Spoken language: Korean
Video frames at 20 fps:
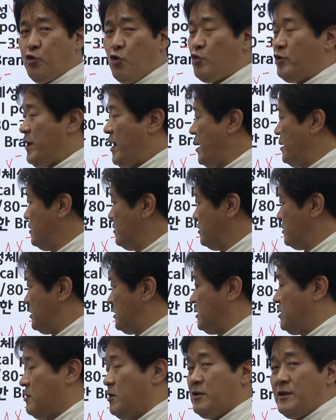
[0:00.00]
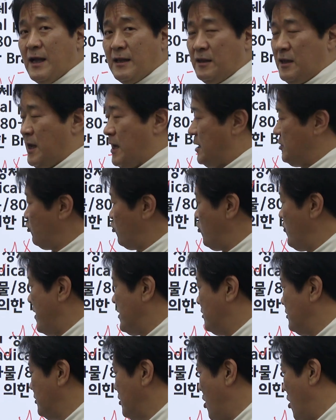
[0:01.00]
초기에 그 지글러나타
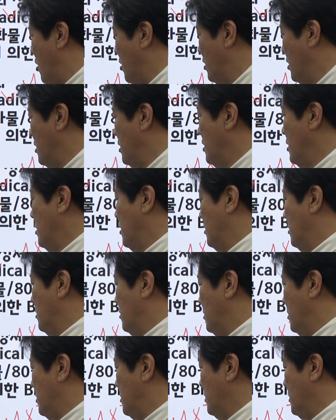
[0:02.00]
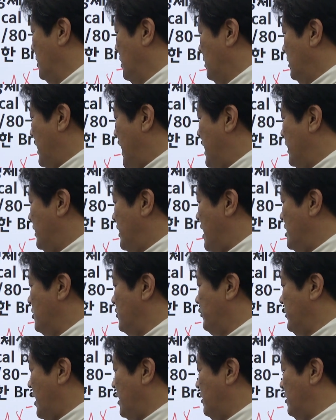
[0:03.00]
촉매는요, 어,
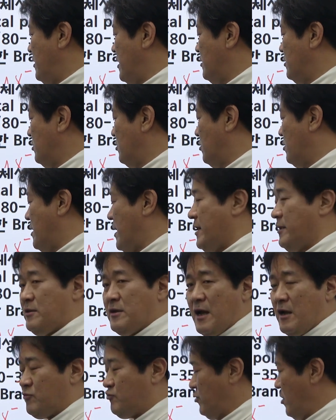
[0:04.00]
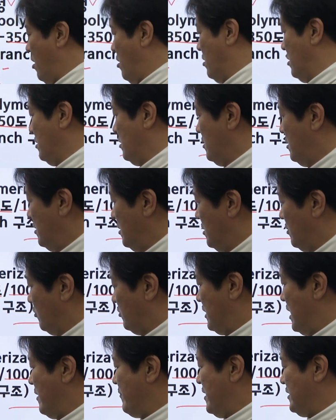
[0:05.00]
타이타늄 테트라클로라이드 하고요.
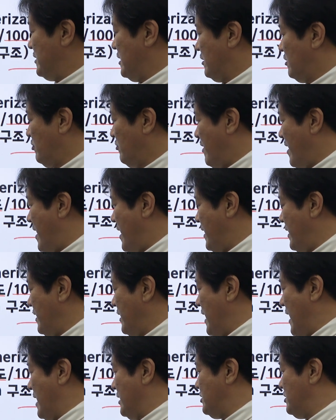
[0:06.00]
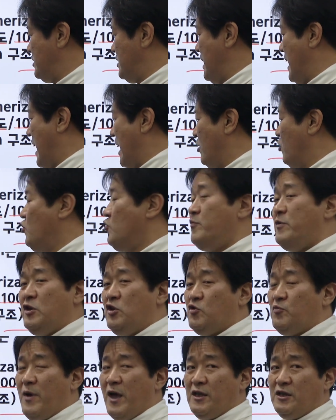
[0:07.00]
그 다음에 이제 트라이 에칠
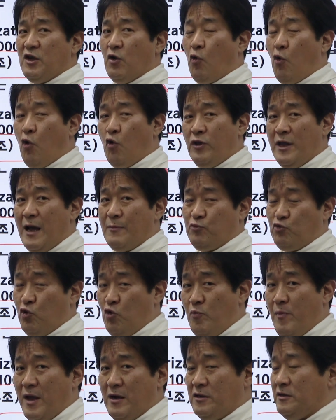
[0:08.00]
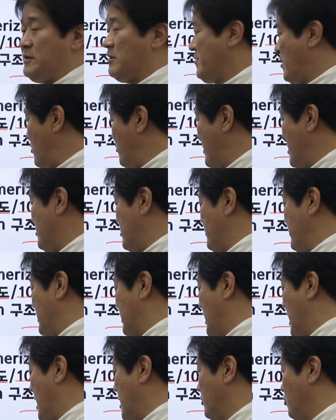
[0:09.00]
알루미늄의 이제 혼합 촉매를 이제
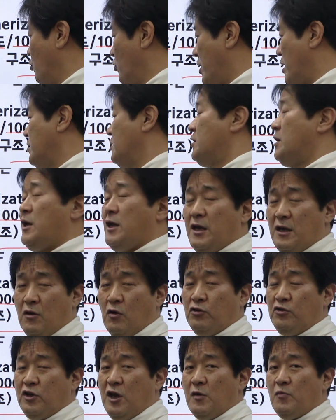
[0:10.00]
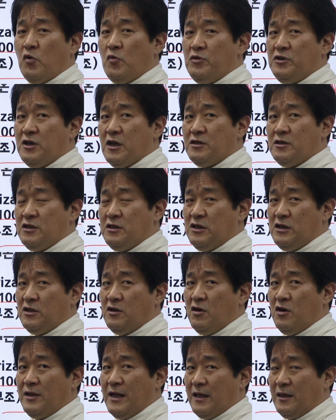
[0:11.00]
사용했습니다. 요게 이제 어떻게 보면 이제
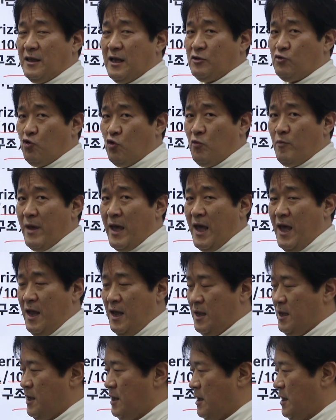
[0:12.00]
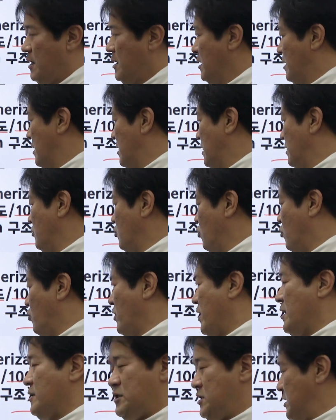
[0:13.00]
지글러나타 촉매, 어,
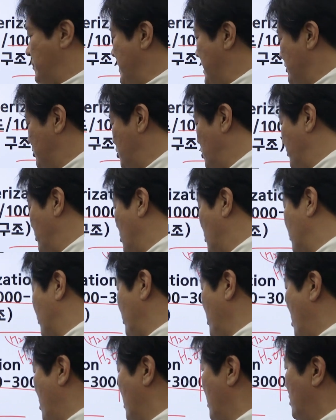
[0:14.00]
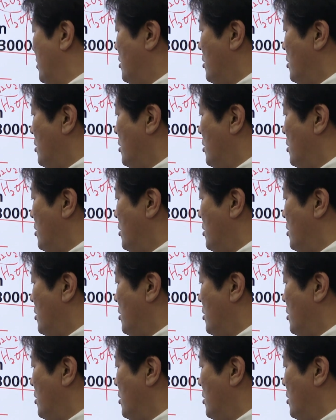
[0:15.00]
요거의 시발점이었고요.